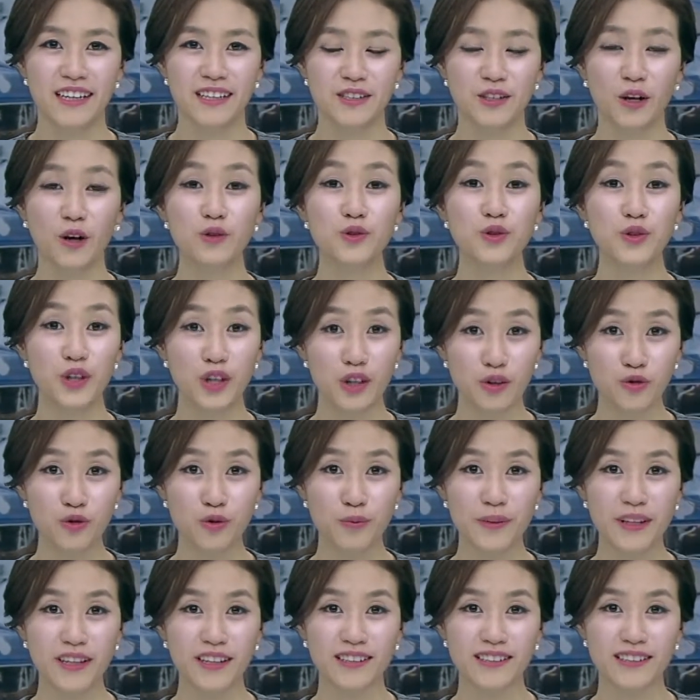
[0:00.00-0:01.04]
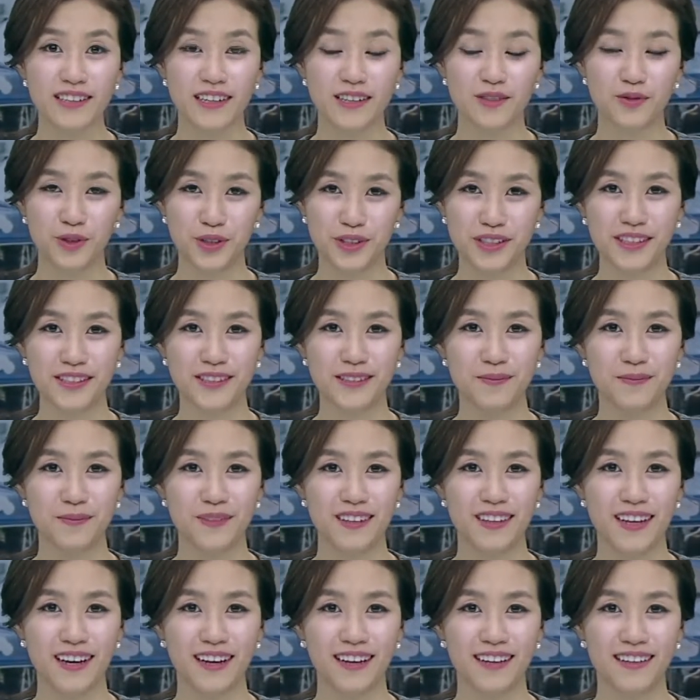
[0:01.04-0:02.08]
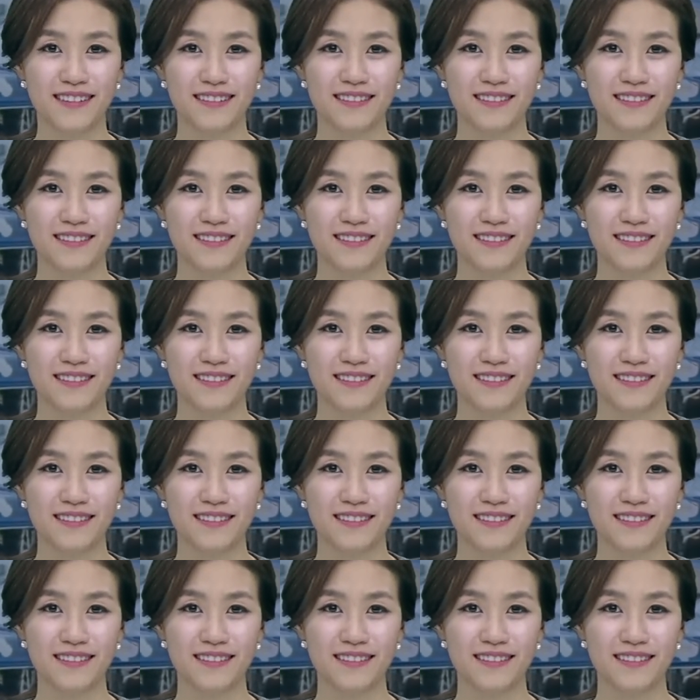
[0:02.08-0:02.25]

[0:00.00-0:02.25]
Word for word: 정수연 국민기자가 취재했습니다.